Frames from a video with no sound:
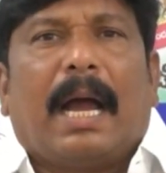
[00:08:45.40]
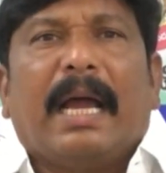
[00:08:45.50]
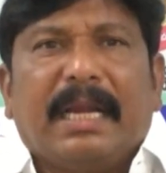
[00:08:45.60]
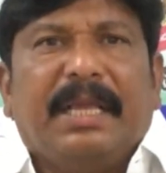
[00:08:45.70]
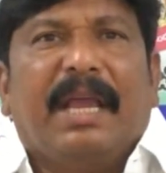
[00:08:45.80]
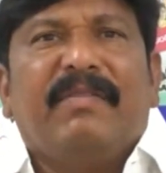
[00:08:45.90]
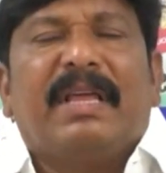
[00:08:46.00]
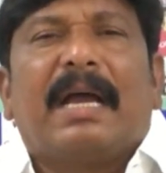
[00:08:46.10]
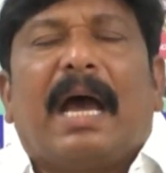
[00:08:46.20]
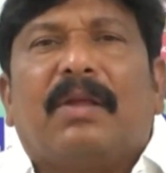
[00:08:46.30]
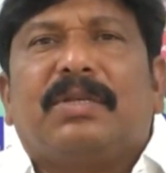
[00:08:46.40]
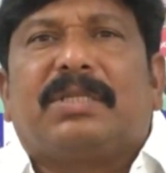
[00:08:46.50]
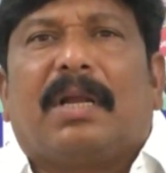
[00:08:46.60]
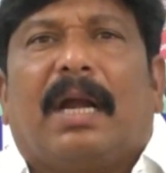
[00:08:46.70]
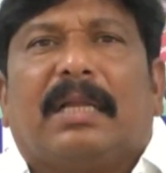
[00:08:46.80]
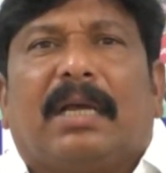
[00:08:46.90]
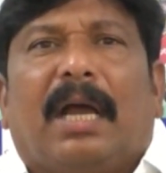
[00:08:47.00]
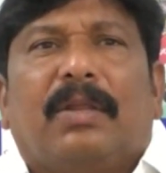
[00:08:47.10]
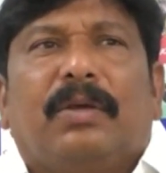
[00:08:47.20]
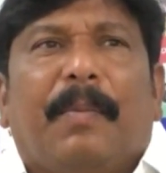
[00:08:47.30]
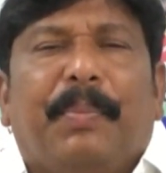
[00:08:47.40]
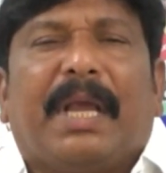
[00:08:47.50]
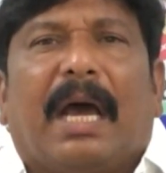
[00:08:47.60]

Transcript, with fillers: ఆయన ఏ విధంగా ఆలోచిస్తానో అర్థం కాదు ఎంపీ